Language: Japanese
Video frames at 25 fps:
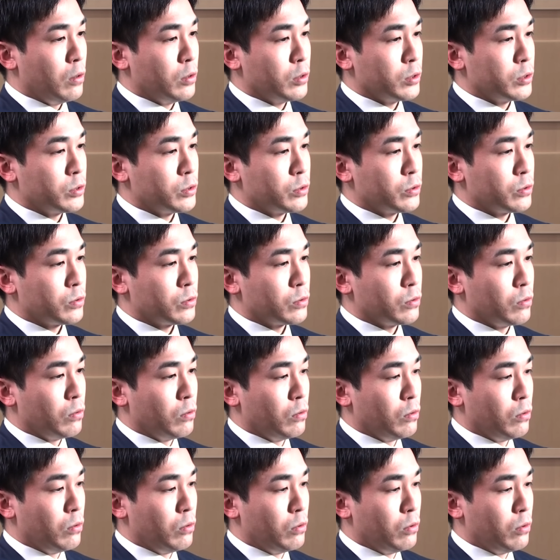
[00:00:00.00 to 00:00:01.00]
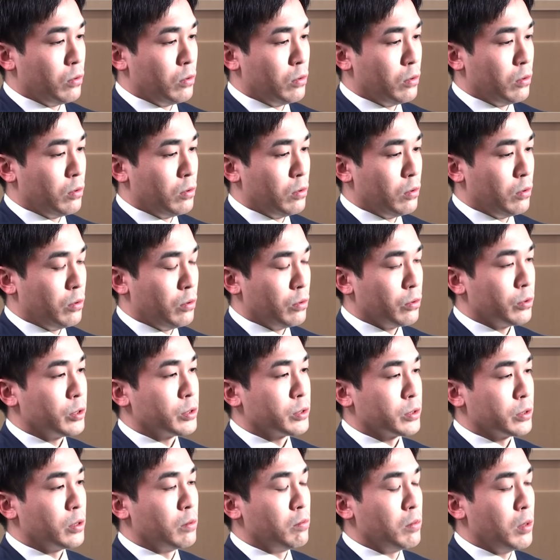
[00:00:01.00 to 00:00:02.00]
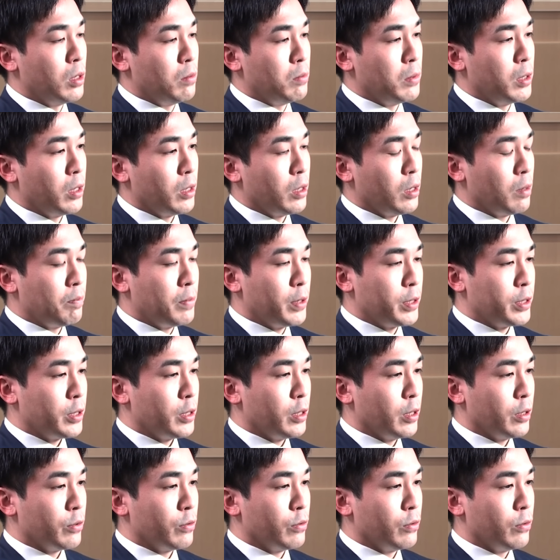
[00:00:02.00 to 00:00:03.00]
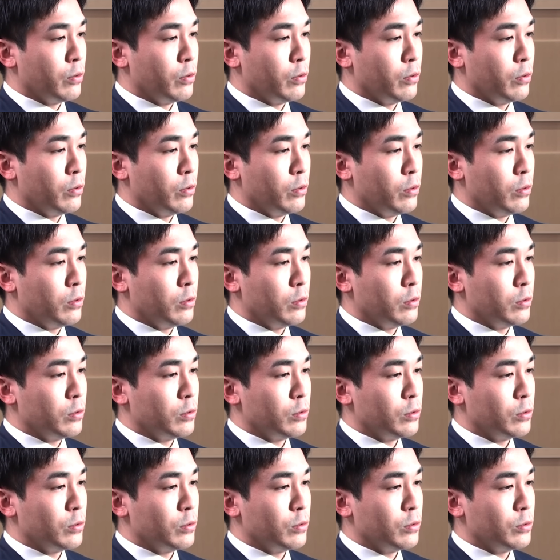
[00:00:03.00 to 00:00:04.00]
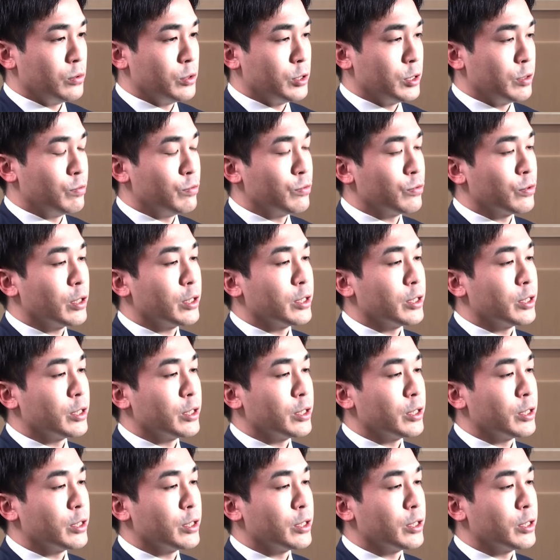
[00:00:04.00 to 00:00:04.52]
そうですねまあまあやっぱりあの自分